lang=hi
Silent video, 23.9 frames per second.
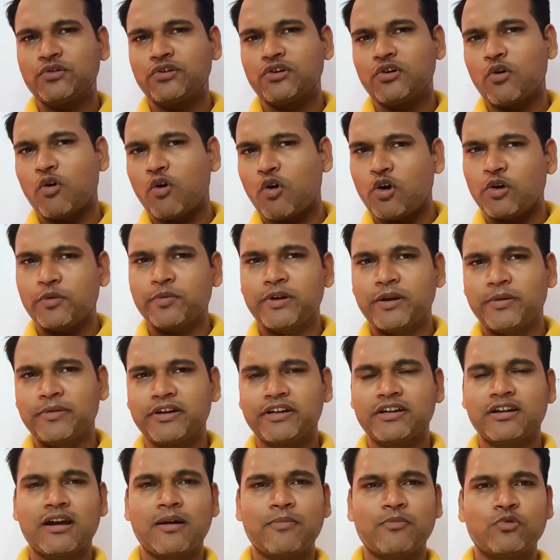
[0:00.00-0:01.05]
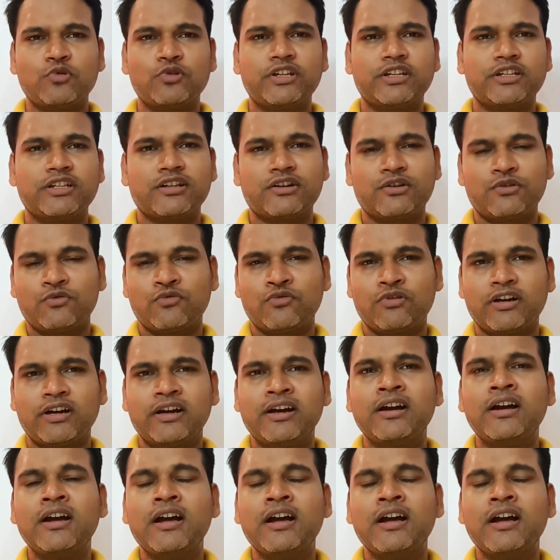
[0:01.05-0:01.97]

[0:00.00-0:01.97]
है और भी अपडेट आपको देता रहूँगा